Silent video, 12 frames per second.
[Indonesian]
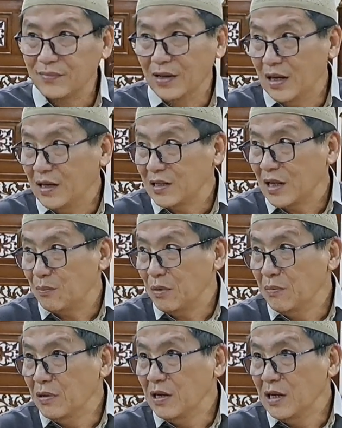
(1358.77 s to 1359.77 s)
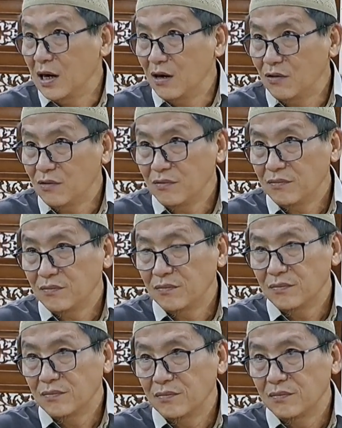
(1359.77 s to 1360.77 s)
Ya, tapi beliau
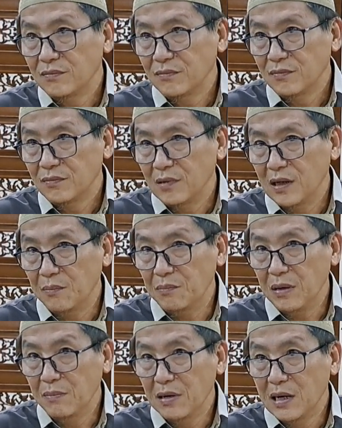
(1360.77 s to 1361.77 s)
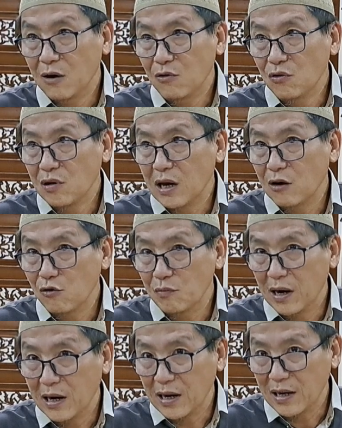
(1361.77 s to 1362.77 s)
lebih mendahulukan Abu
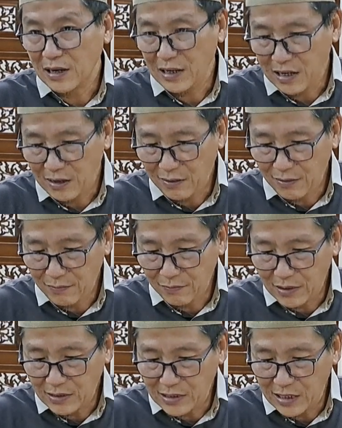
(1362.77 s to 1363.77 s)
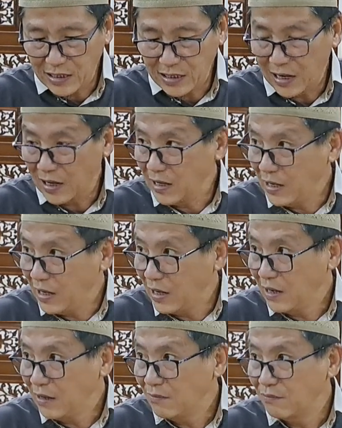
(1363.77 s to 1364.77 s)
Bakar. Ini menjadi
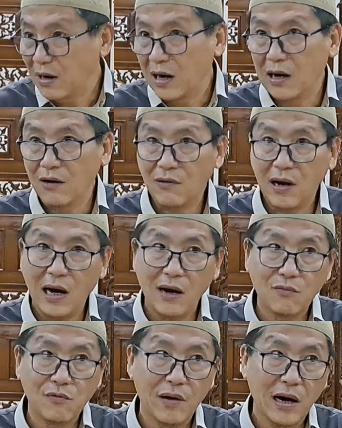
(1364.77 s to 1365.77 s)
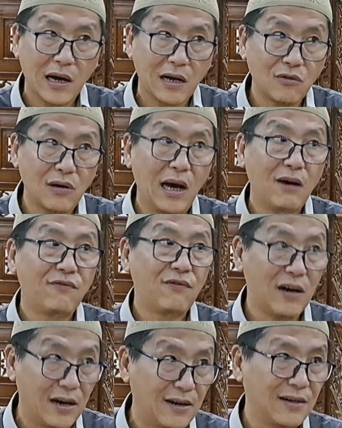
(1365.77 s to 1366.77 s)
dalil bahwa Abu Bakar itu
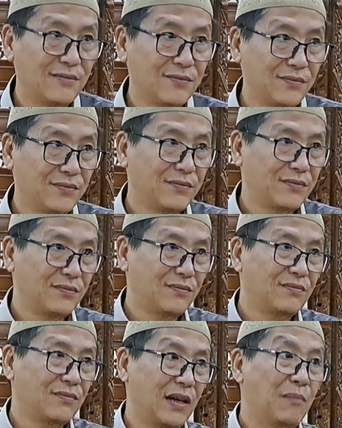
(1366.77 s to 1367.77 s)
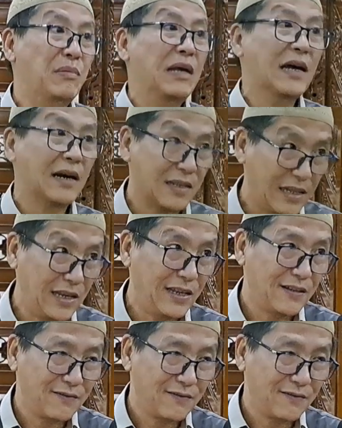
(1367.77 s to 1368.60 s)
afkah, lebih ngerti.